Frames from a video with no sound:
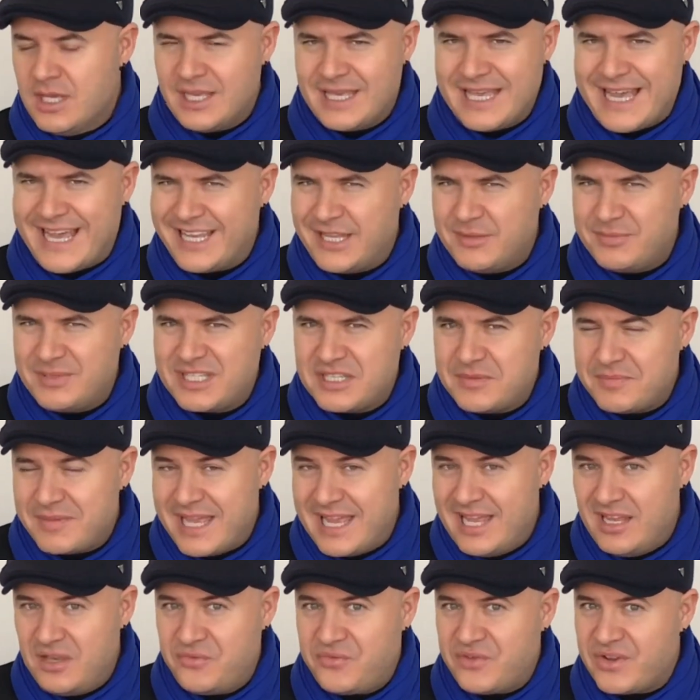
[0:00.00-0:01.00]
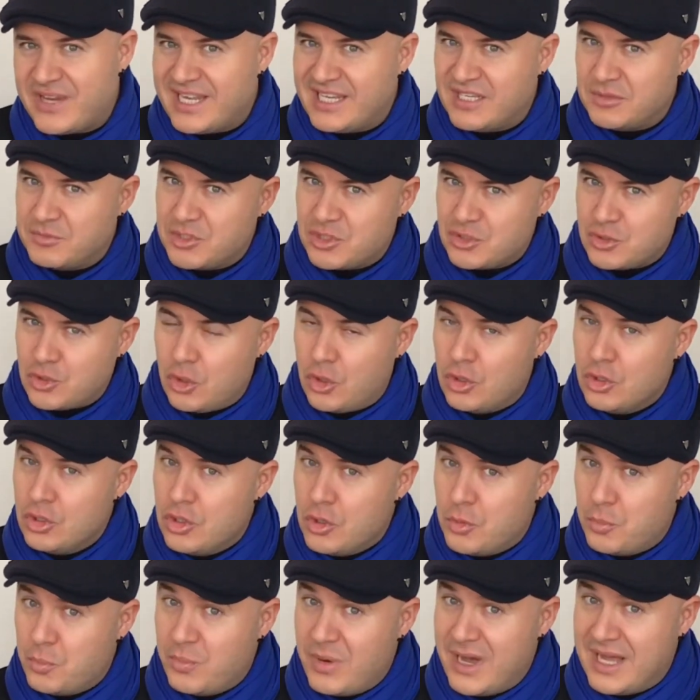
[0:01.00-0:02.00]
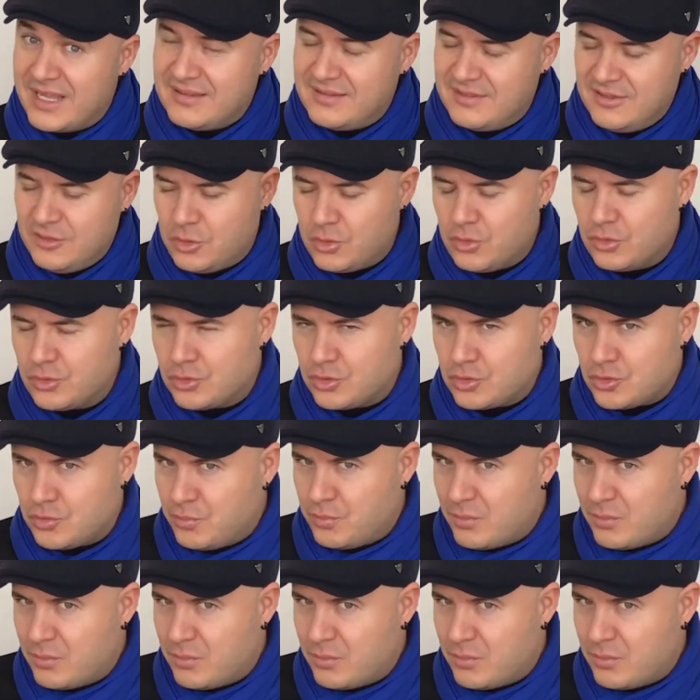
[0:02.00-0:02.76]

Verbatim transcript: Yani bizim el frenimiz o. Mantık konusu.